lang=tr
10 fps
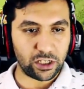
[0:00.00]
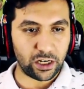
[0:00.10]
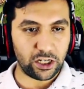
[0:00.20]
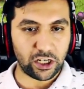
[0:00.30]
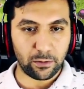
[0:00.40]

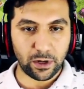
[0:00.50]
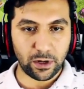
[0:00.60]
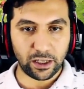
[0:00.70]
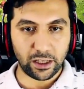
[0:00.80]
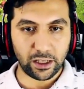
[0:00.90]
Kraliçem
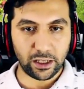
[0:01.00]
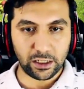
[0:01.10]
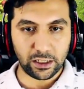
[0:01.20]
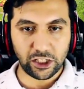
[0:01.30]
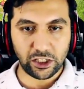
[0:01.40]
neredeydi?
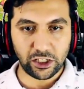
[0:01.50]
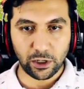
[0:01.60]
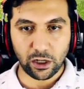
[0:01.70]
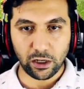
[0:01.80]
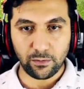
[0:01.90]
Kraliçeme
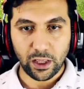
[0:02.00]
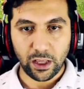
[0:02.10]
bakalım.